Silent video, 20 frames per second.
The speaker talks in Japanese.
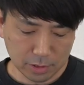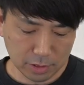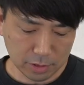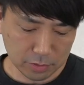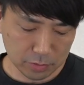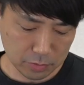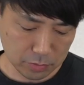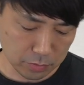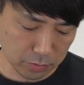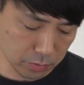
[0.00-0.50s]
あ
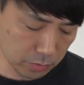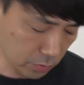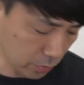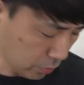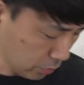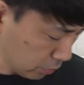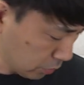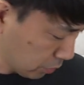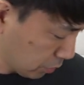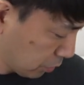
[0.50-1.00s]

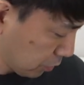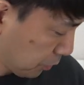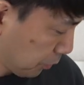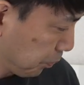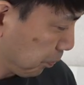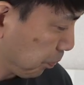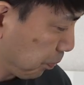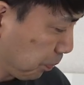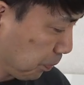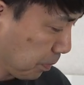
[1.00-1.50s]

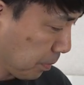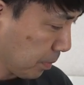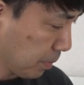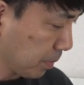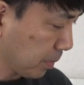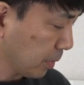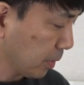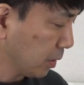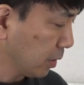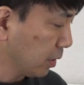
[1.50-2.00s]
のー、
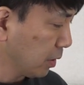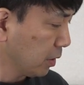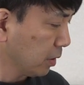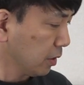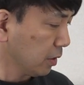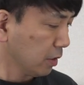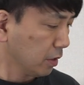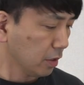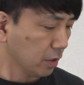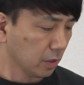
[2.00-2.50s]

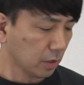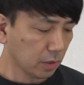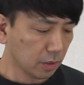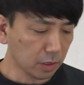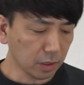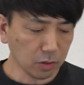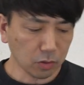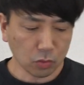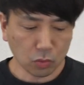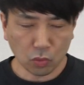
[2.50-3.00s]

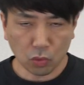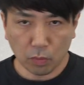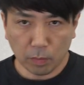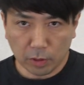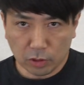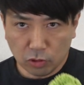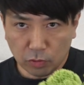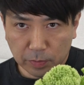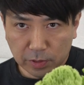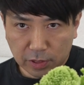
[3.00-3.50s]
結構こう
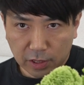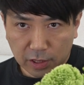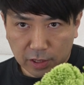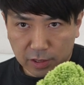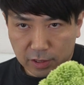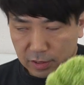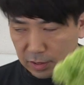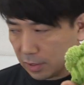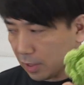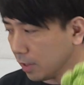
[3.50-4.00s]
まとめ
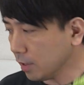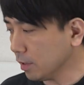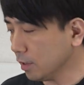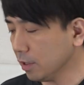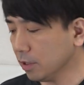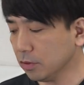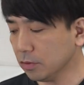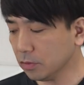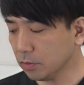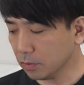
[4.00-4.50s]
て使っ
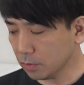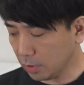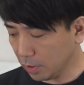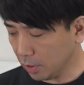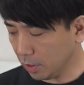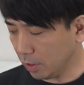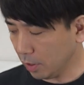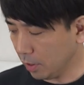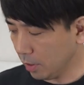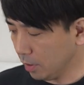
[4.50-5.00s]
ていくの
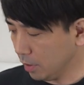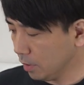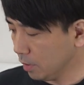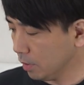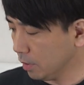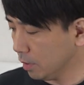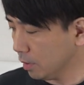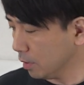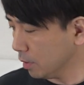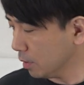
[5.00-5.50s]
で、
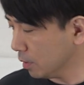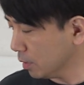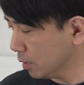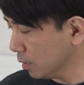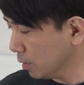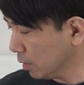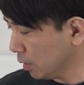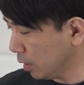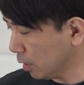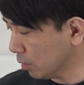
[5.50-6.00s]

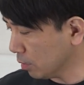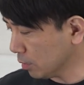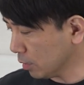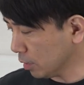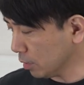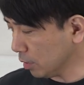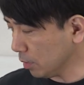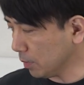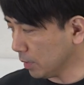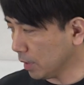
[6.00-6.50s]
あの
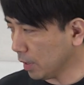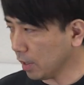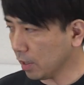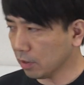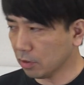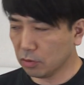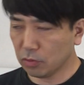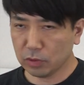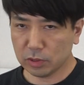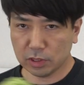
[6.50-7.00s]
例えば
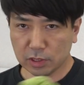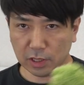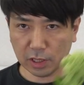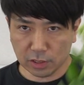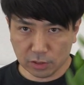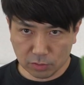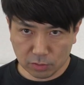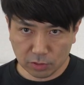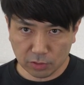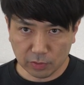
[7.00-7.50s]
長くこうやって
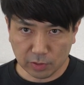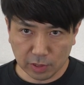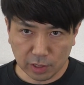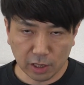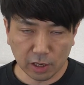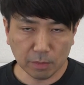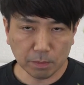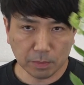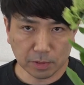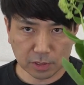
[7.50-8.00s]
出す時はね
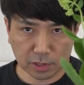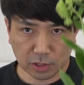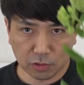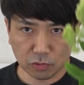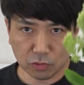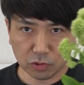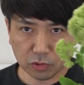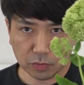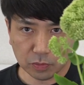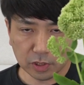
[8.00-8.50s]
葉っぱつけ
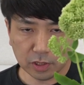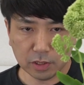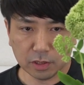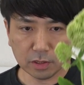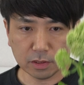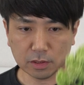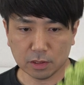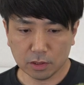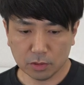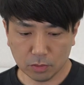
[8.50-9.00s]
といてもいいん
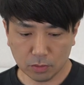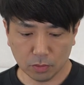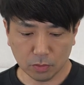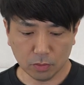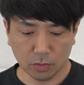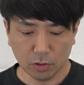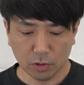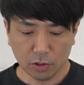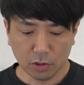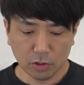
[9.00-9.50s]
ですけ
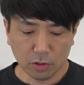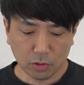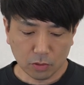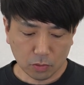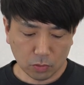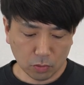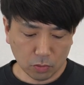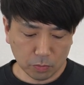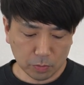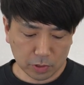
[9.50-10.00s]
ど、
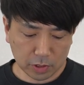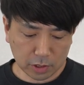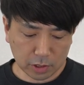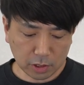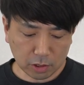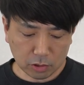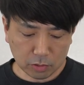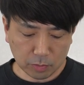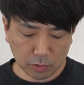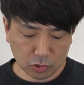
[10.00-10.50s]
こう
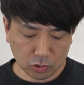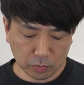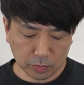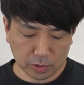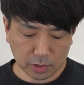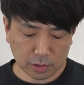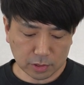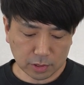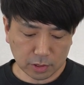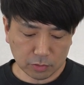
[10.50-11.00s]
短くまと
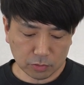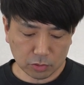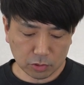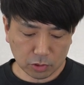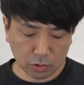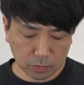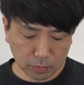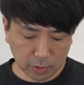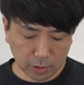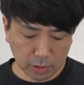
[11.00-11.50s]
めて使う
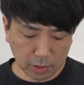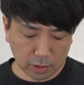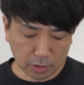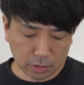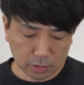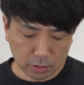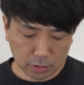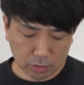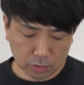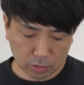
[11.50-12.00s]
時
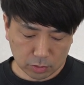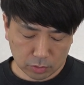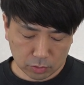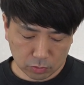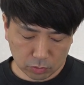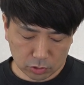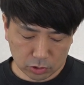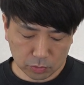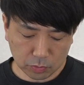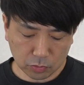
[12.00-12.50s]
は
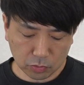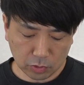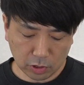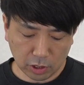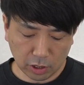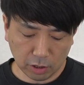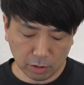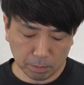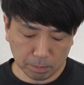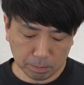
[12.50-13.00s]
どうしてもこの
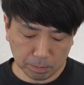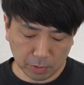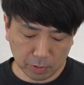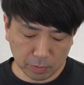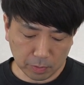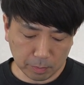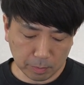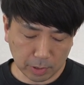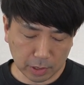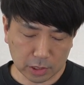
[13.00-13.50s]
葉っ
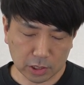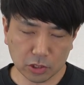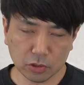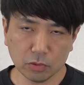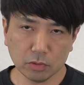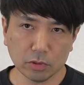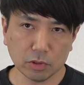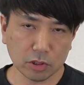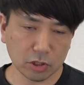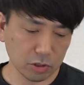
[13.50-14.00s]
ぱを巻
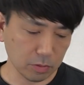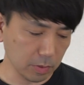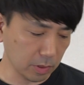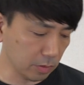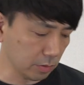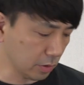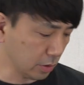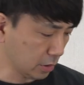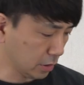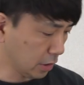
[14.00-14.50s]
き込んでしま
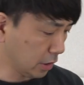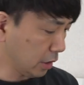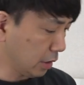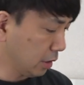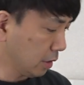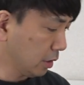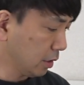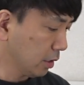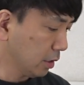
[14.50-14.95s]
うんですね、